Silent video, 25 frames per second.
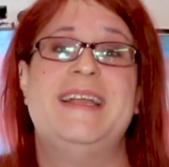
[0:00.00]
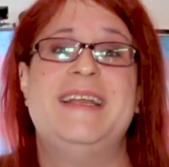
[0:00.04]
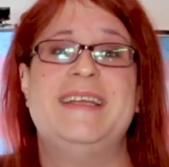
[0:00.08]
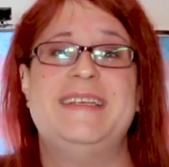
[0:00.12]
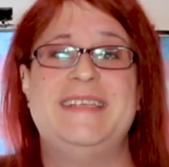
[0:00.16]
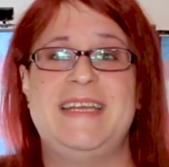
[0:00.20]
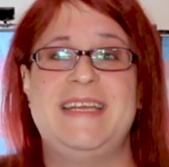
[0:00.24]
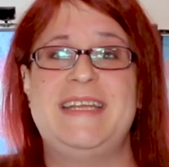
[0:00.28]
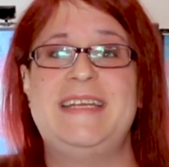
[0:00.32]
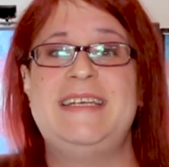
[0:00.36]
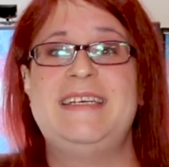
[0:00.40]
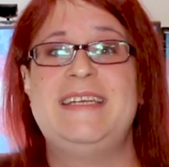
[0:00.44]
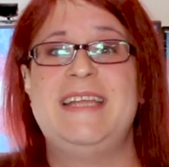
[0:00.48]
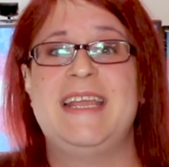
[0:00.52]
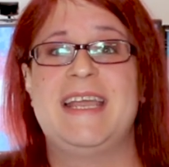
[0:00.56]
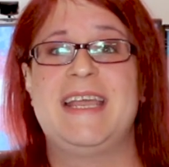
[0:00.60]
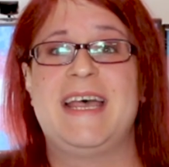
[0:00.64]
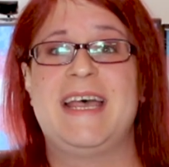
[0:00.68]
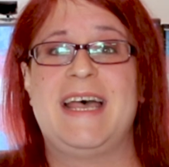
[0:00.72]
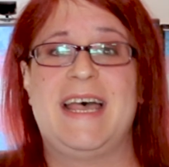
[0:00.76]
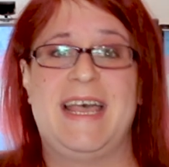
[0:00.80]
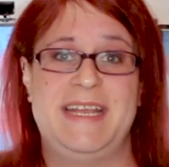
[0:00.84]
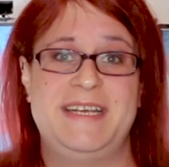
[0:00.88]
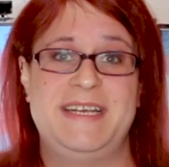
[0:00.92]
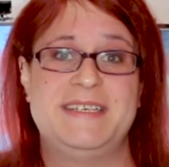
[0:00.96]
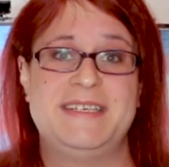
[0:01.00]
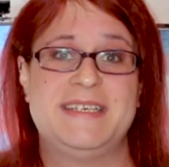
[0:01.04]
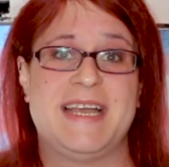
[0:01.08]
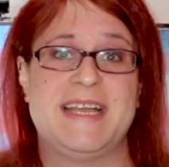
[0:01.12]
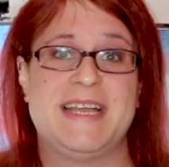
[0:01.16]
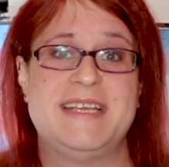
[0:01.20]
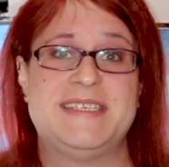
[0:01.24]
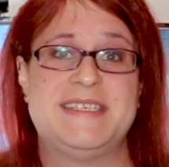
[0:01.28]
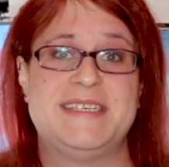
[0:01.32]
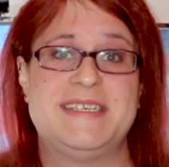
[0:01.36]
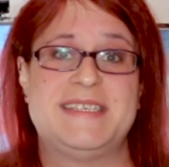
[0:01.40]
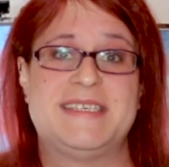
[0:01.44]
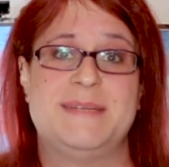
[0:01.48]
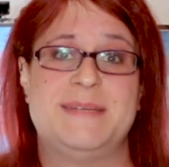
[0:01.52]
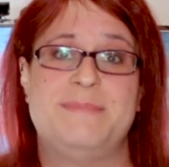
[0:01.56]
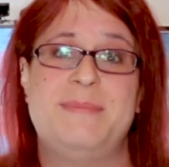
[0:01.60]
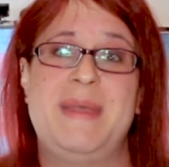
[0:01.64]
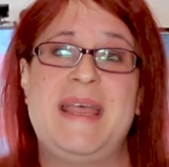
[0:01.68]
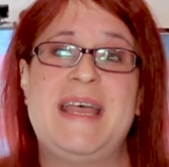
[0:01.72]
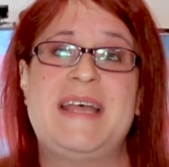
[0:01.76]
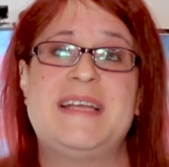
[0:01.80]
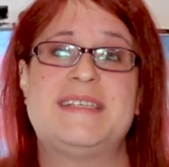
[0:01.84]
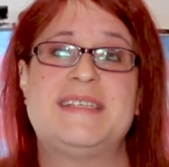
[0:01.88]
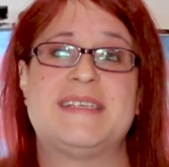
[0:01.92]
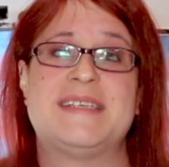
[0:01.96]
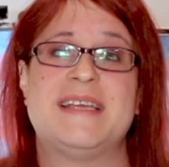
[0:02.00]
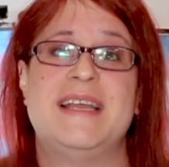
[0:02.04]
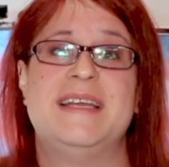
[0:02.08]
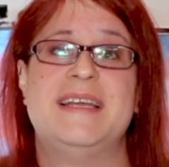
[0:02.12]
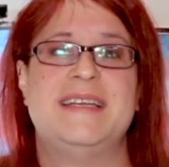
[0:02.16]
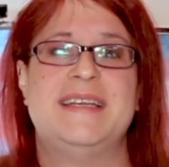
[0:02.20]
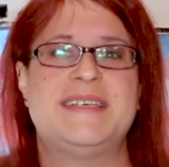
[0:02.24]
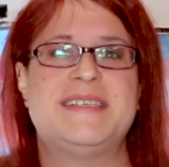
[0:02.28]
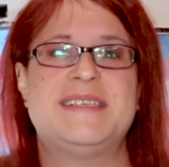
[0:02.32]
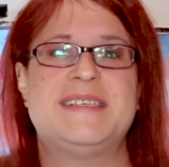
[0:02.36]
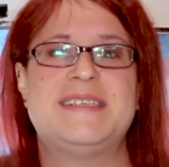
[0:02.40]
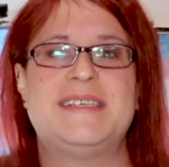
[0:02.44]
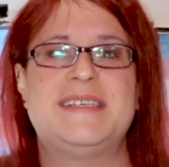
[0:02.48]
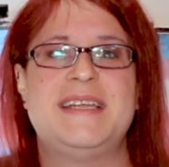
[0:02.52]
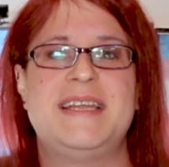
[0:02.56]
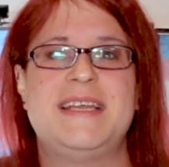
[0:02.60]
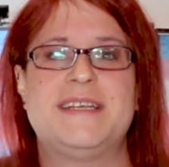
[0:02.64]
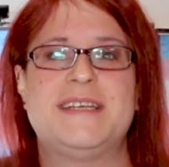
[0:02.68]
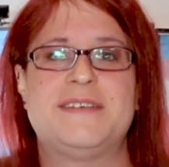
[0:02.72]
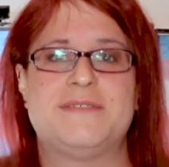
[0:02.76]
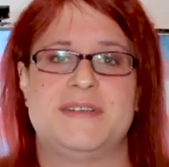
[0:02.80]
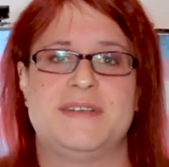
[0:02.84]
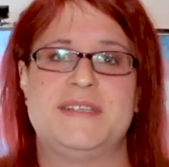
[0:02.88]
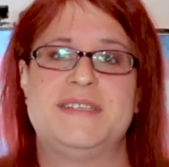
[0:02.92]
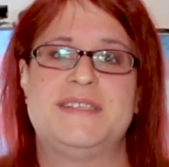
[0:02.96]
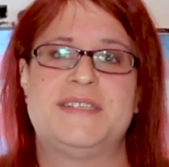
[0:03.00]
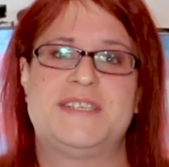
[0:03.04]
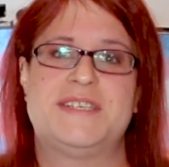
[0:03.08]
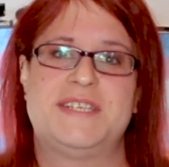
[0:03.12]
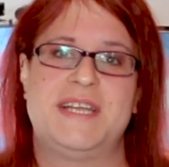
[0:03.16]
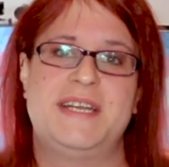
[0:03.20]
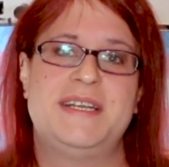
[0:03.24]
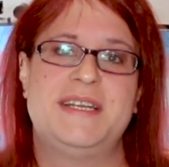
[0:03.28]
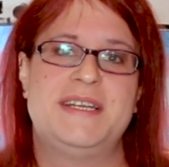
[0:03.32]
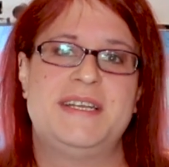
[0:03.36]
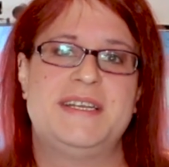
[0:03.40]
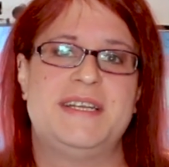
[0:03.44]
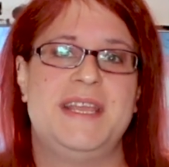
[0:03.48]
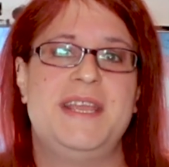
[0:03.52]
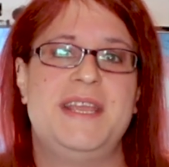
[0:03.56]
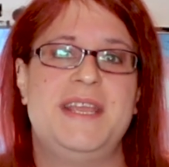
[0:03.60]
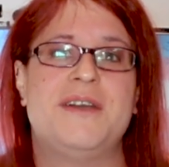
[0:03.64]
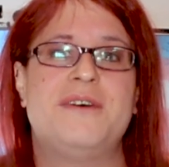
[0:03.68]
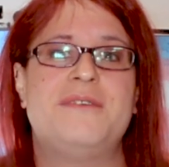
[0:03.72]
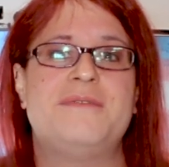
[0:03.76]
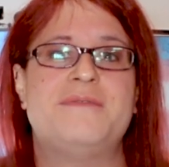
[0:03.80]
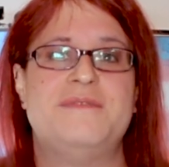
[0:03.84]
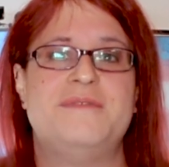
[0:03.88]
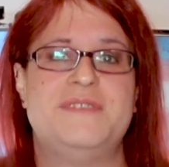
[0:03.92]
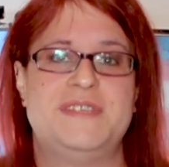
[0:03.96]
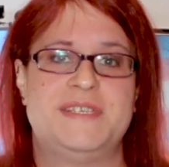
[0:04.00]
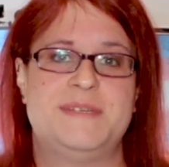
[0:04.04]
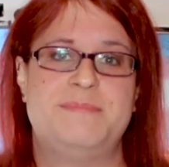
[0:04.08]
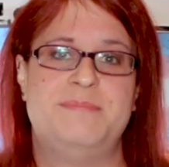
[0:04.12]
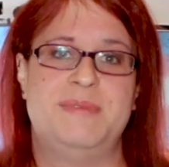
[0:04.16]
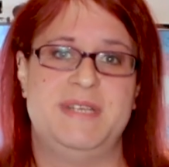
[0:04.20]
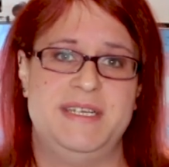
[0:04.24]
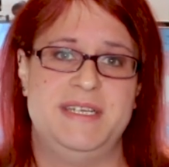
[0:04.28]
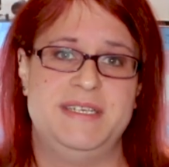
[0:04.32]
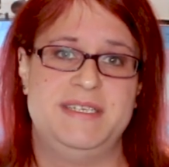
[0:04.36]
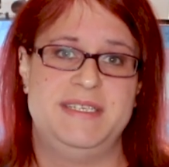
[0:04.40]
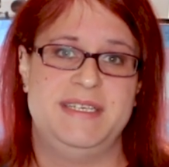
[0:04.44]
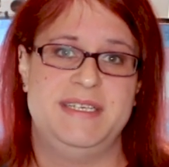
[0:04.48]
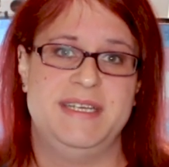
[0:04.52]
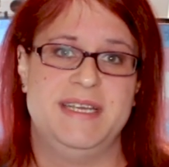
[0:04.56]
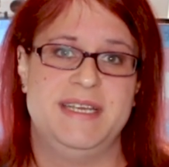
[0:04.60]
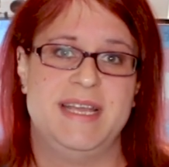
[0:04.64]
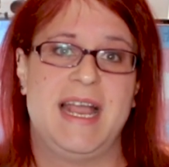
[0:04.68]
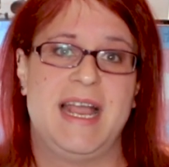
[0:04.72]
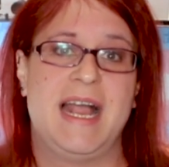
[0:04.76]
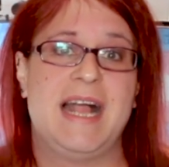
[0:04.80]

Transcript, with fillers: Denn der 31. März, das ist der Transgender Day of Visibility.